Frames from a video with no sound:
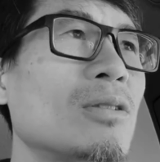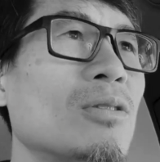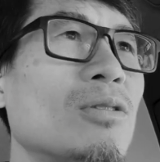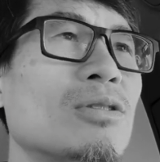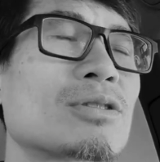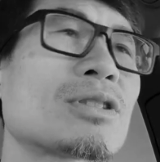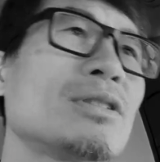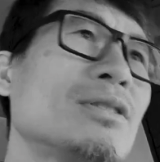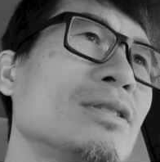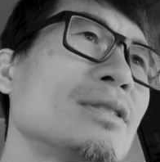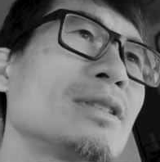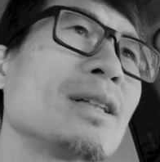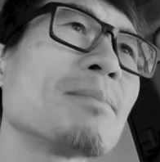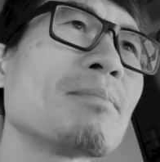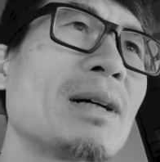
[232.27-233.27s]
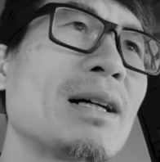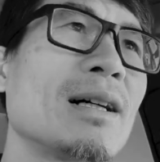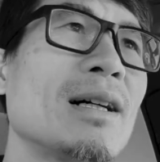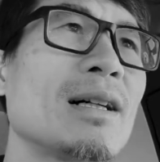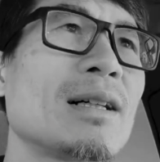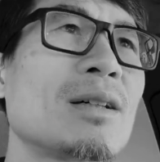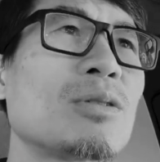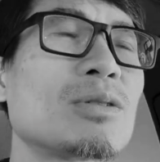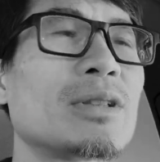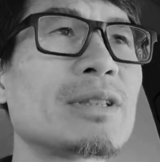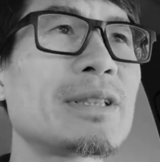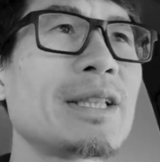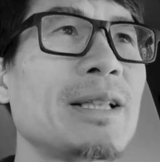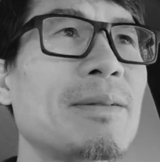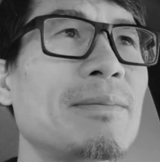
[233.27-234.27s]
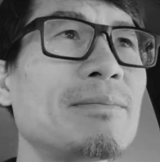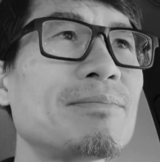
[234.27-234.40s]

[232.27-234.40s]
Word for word: 我甚至想把我的店